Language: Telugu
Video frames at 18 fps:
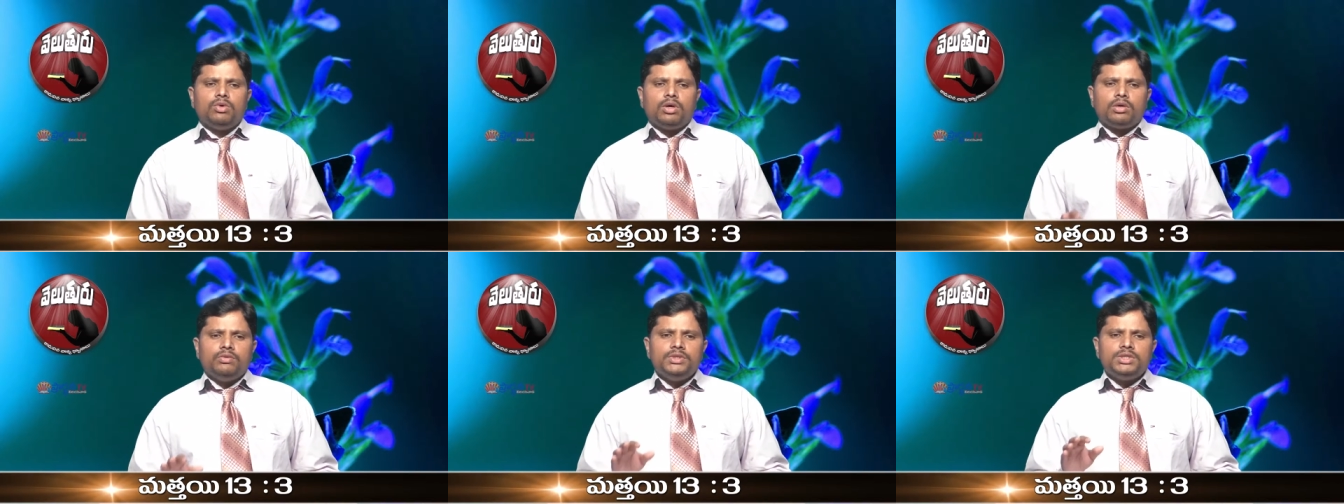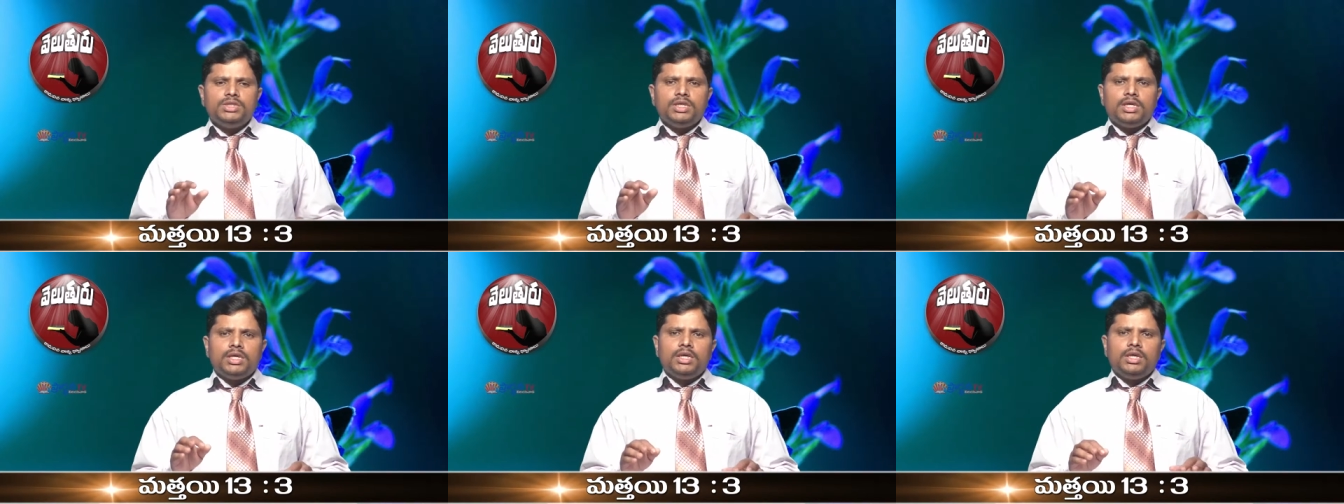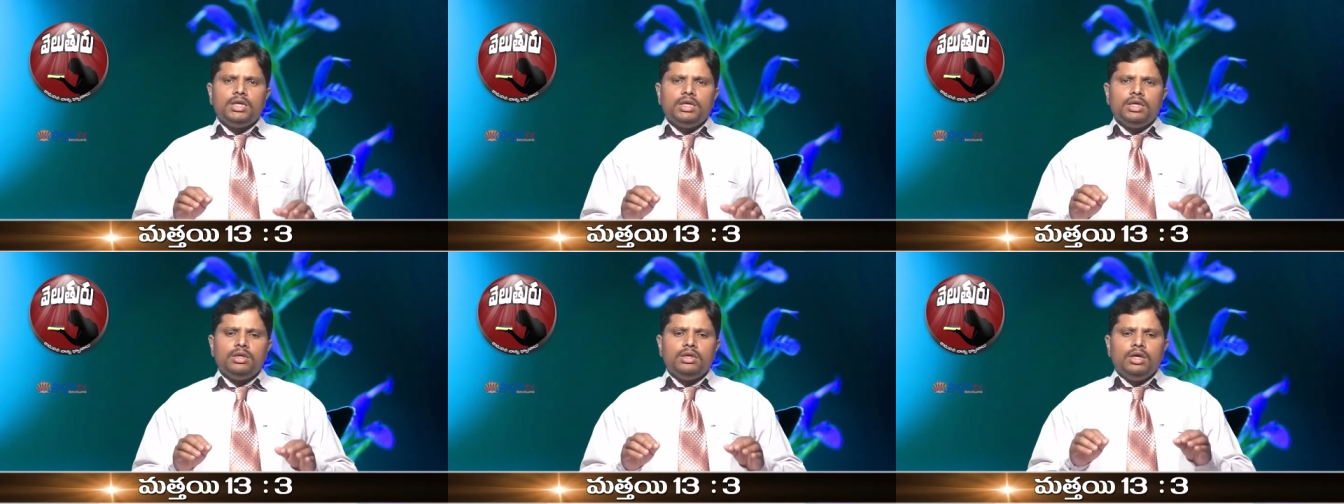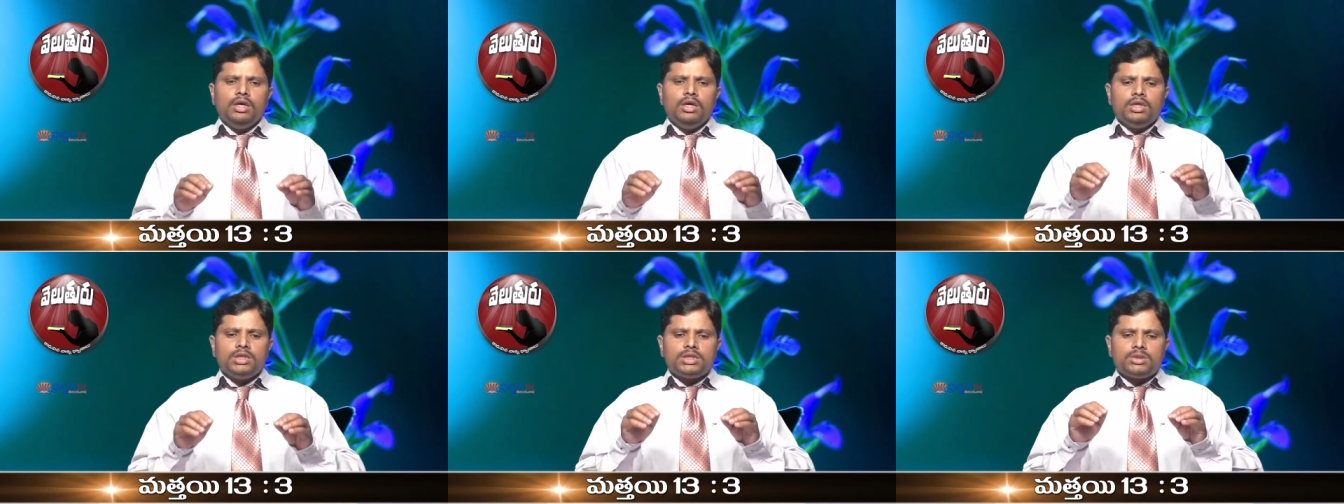ఒక విషయాన్ని
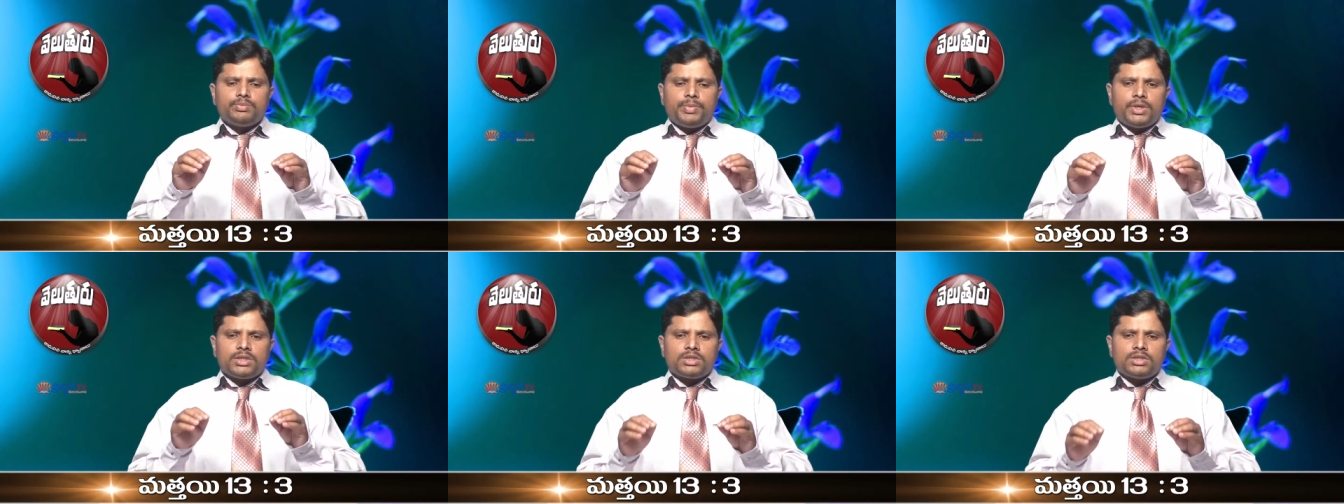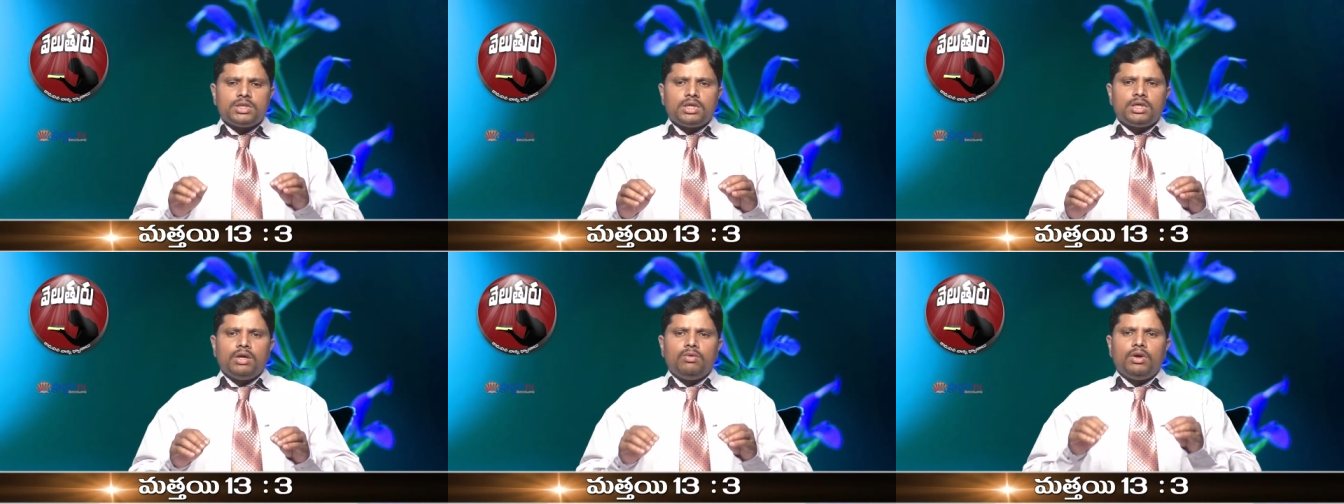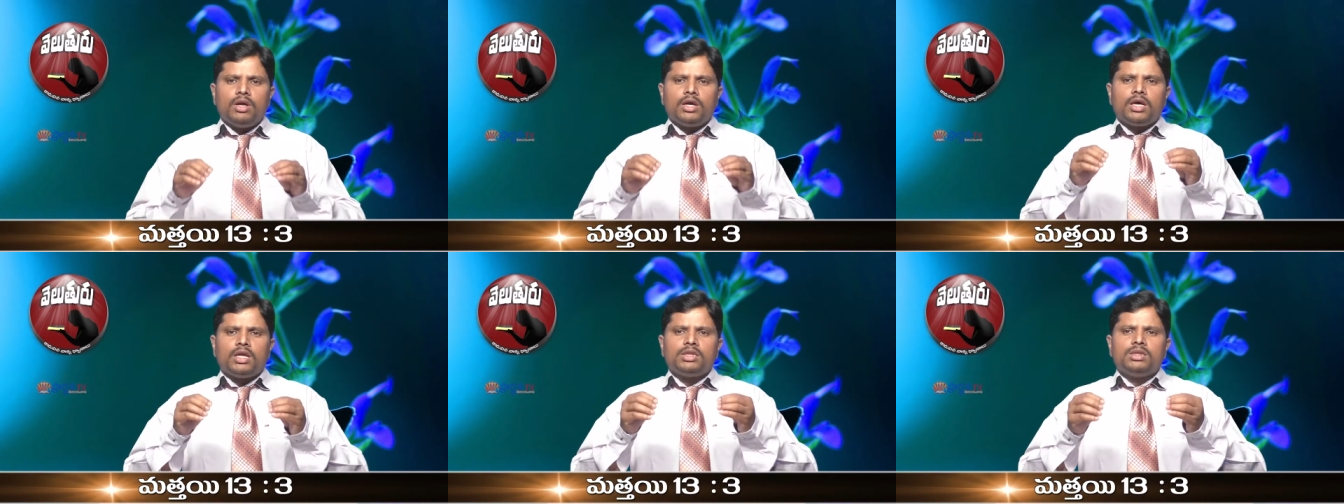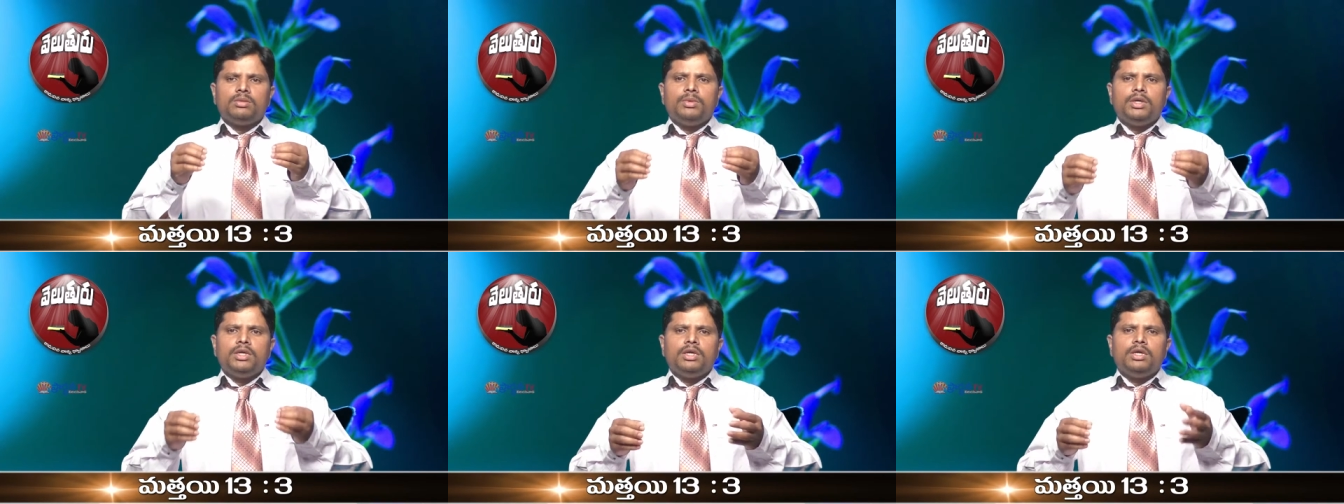స్పష్టంగా వాళ్ళకి
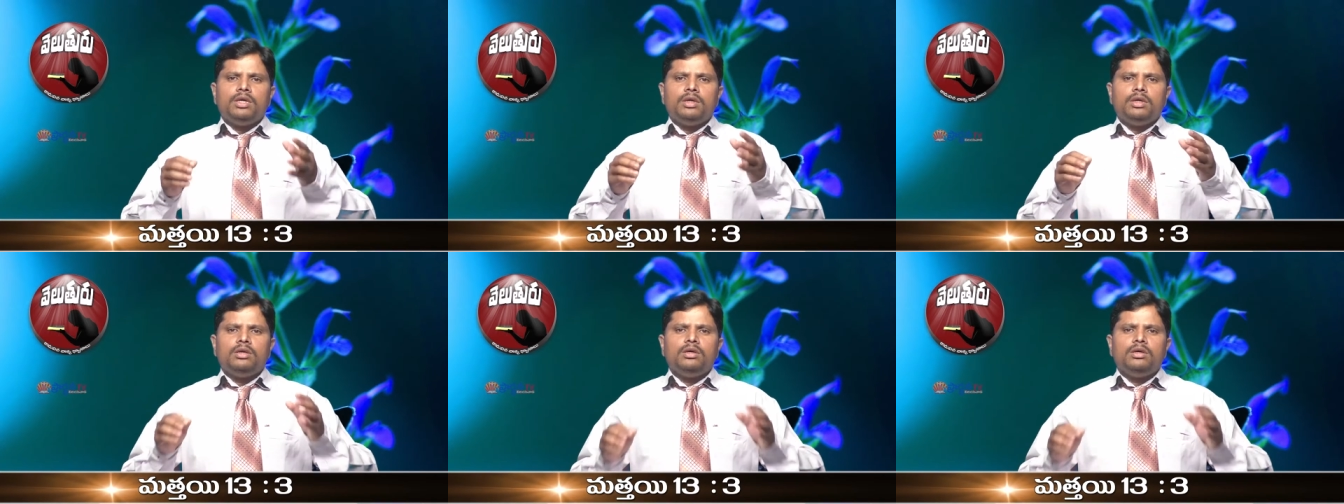అర్థమయ్యే